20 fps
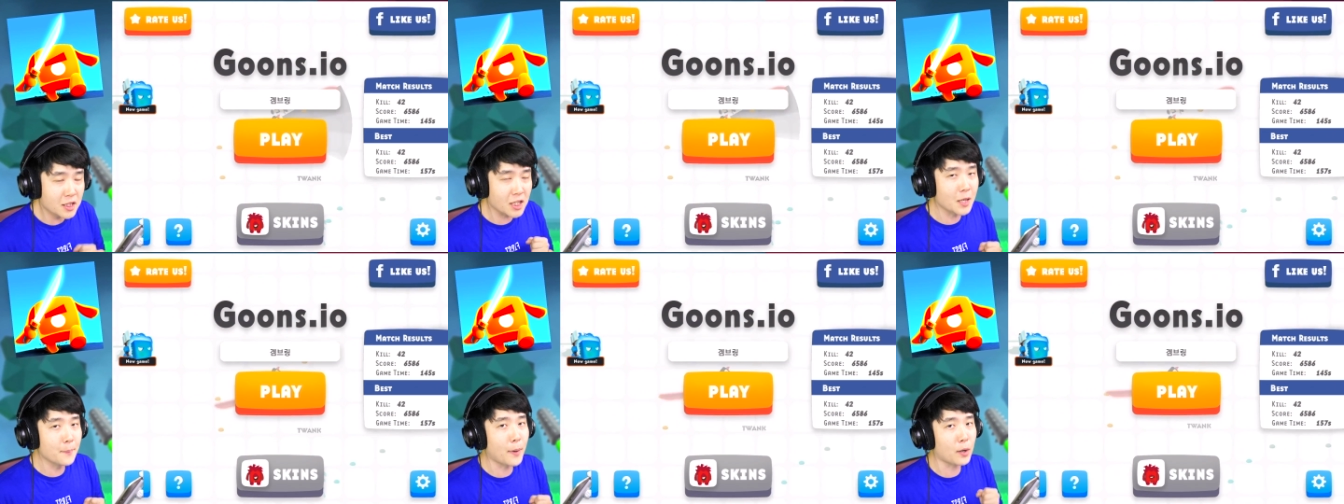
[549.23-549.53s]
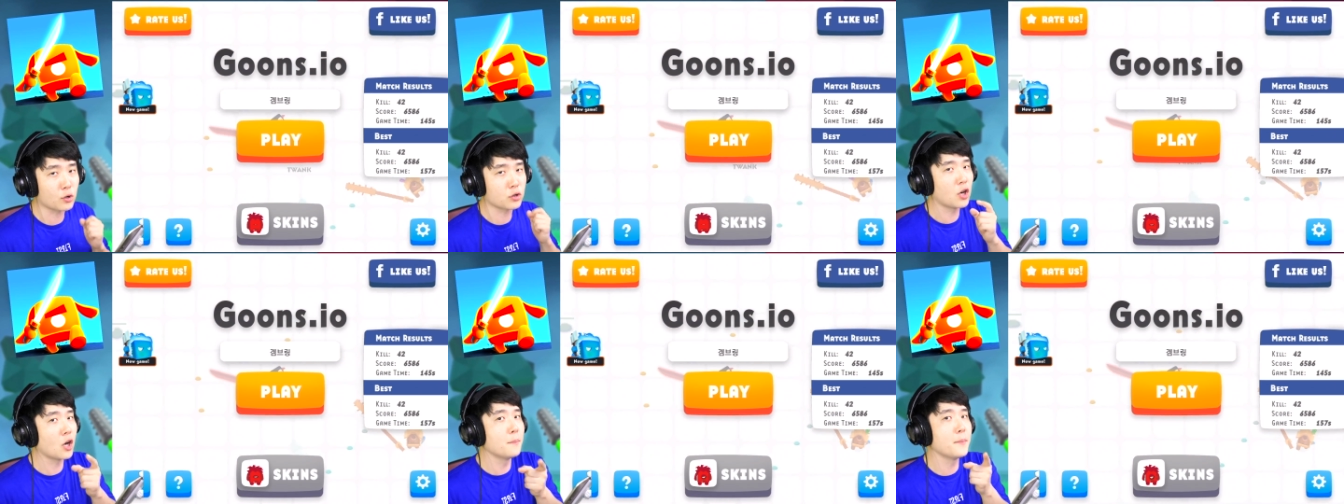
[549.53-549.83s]
지금
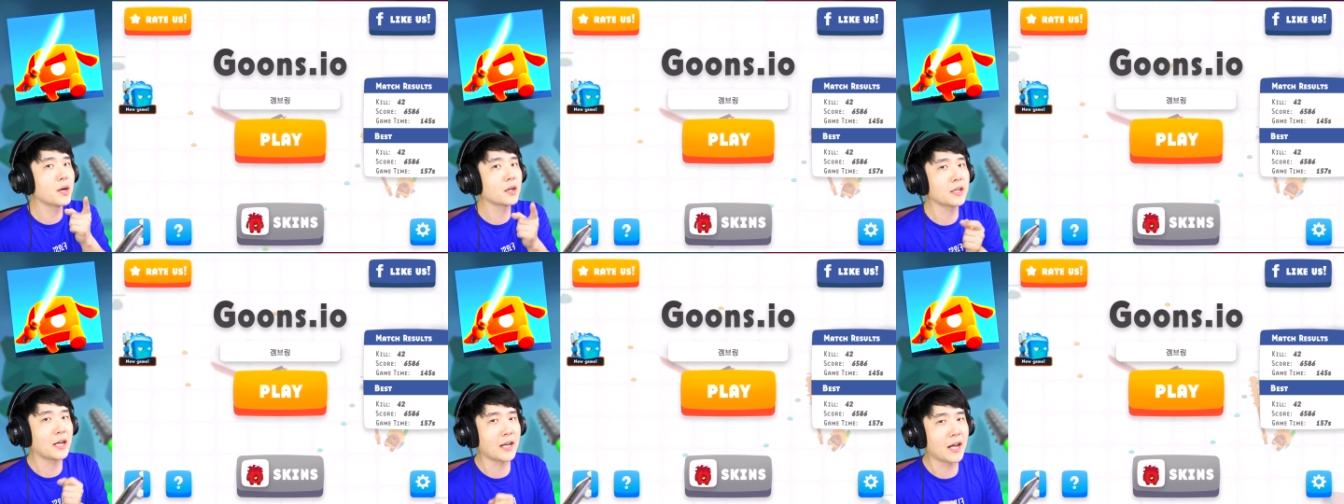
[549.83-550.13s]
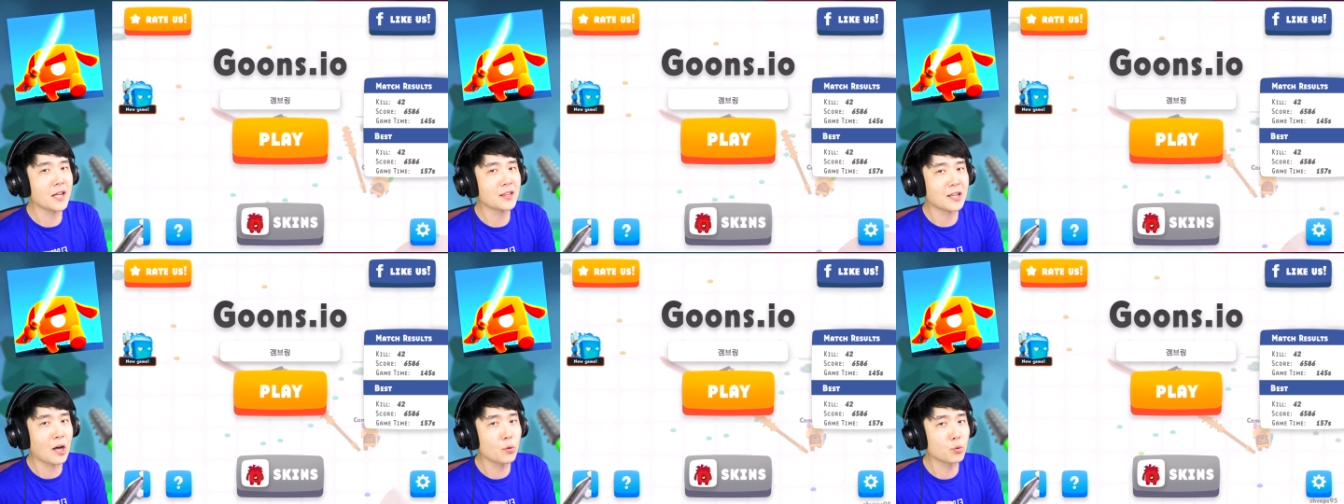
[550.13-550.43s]
바로
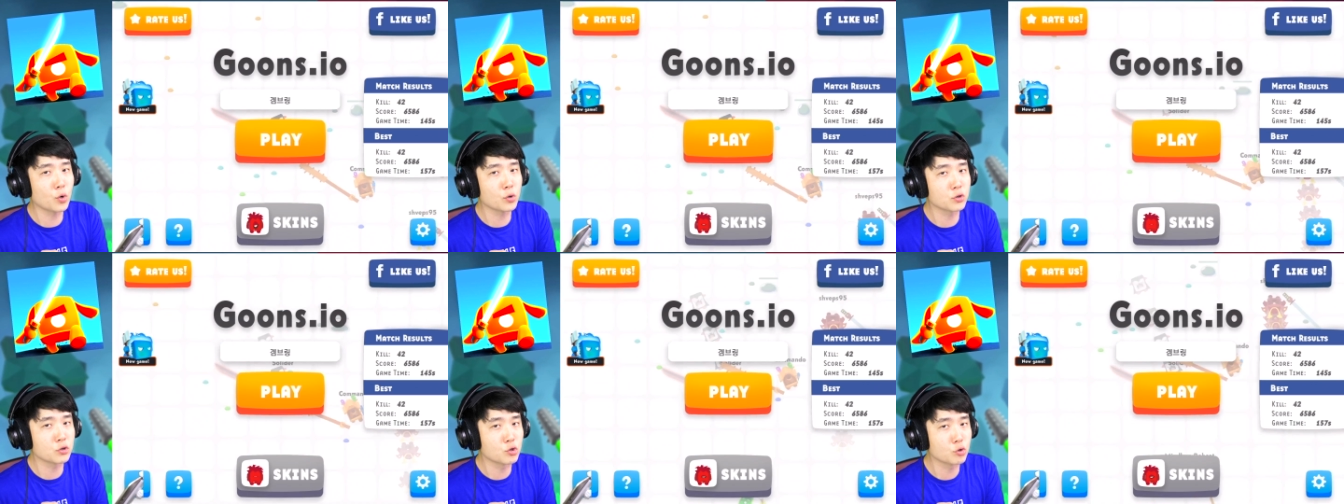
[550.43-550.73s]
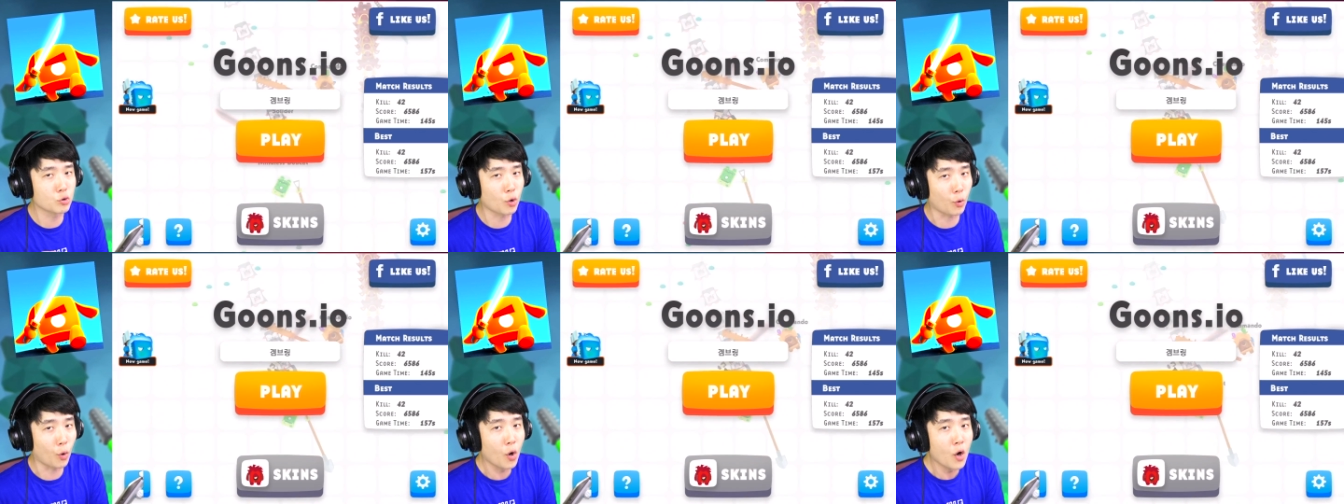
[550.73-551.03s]
설명란에 다운로드
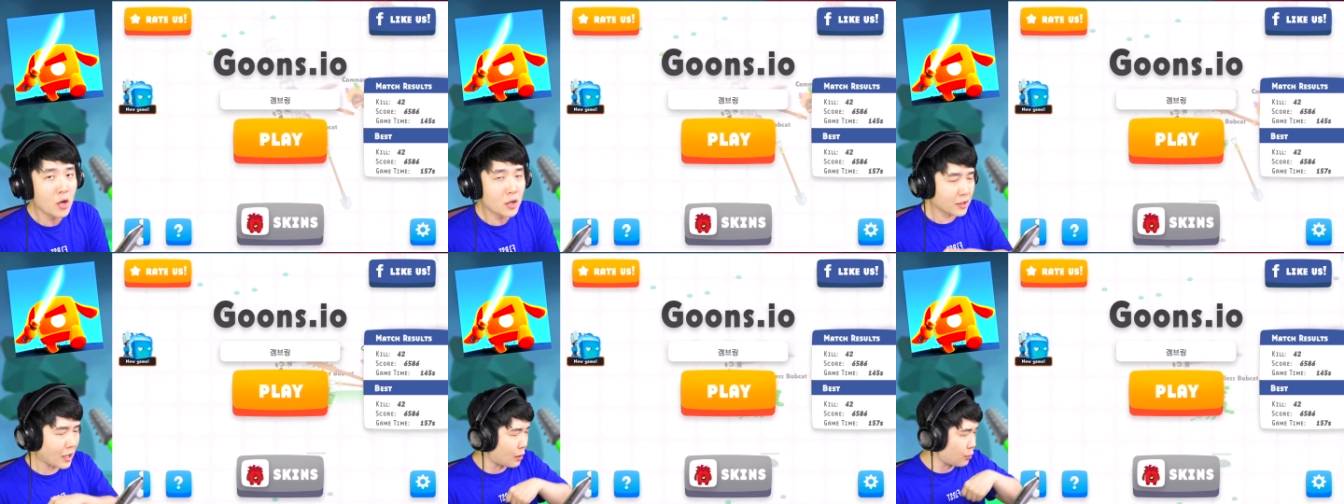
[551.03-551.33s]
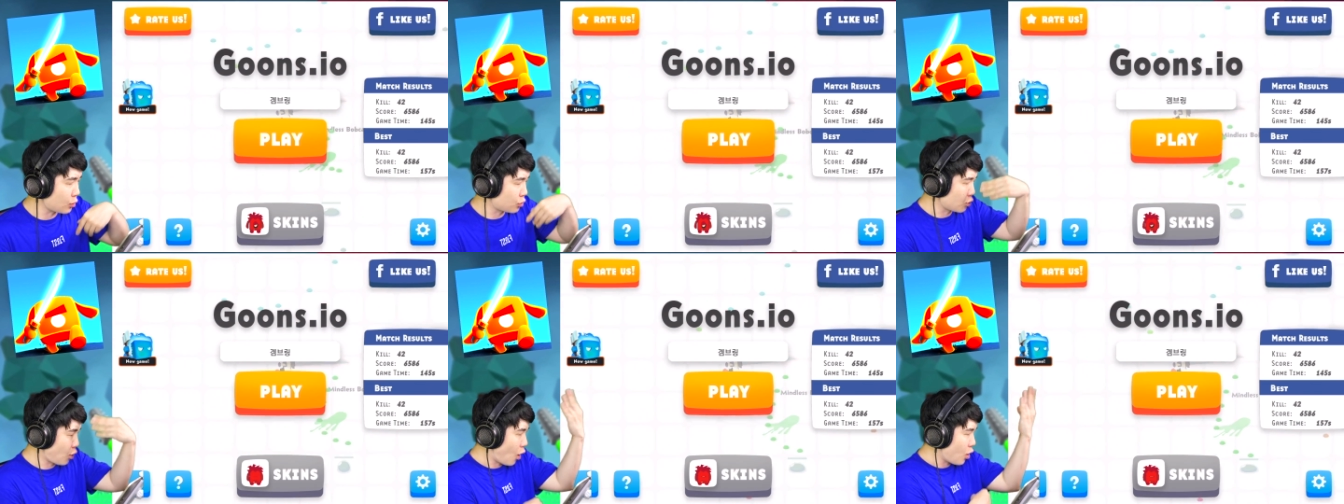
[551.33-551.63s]
주소로
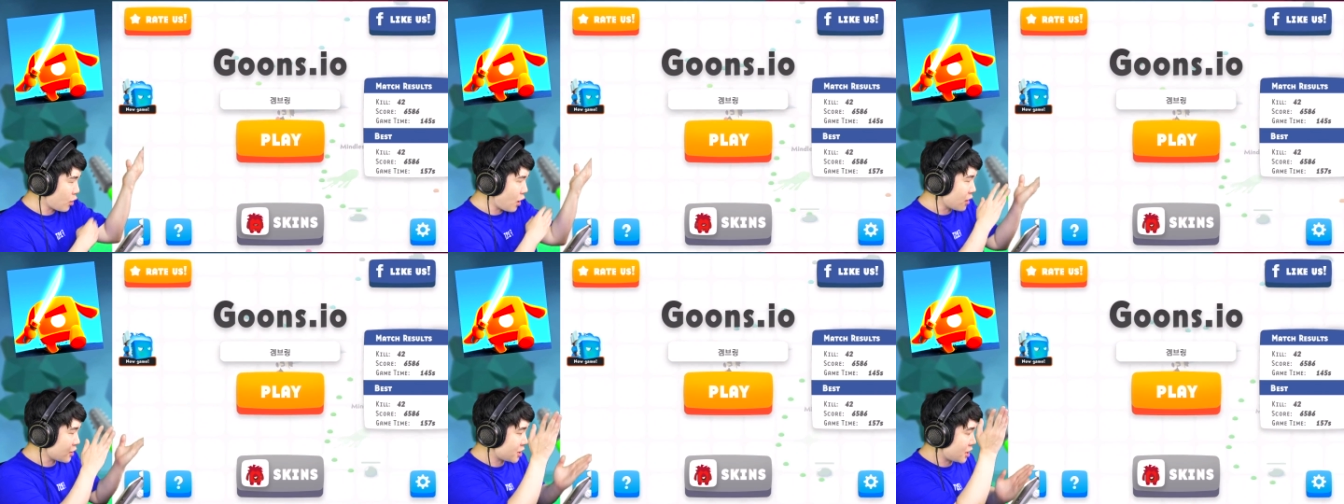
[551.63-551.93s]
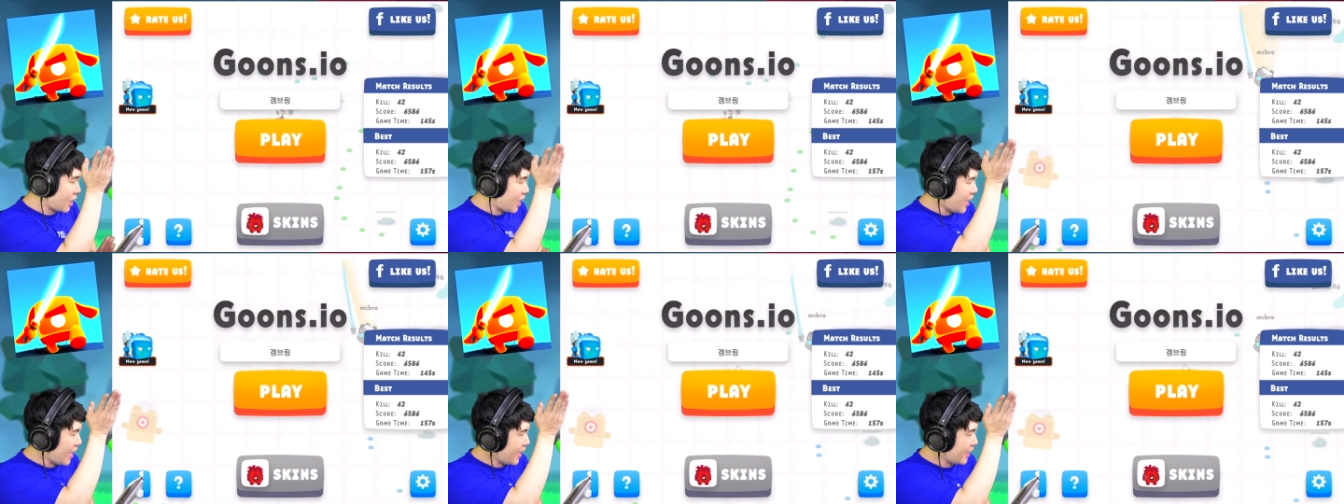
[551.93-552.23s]
다운로드
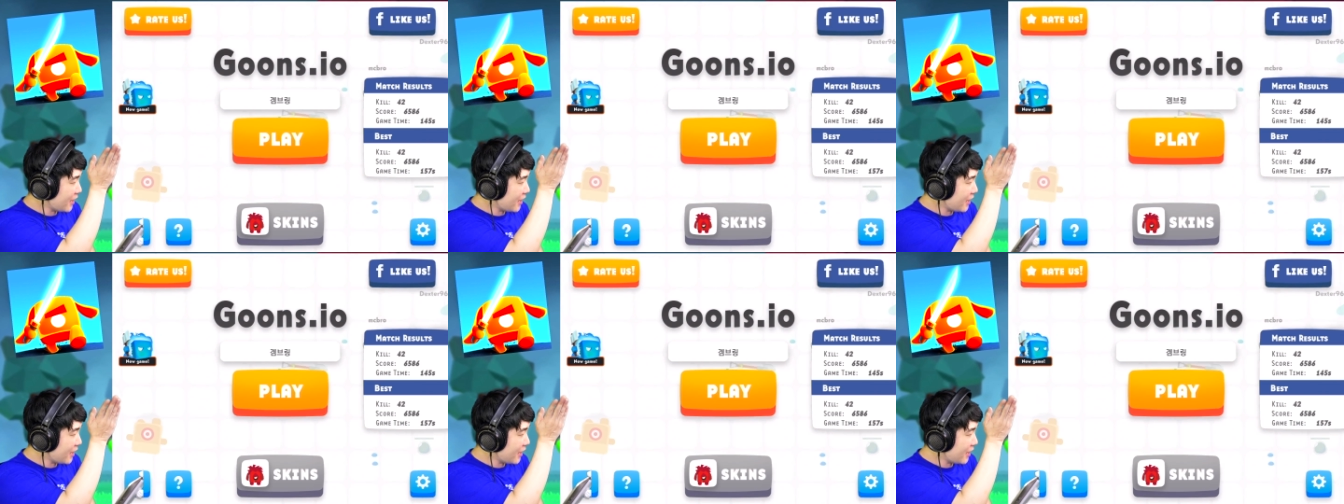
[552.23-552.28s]
고고싱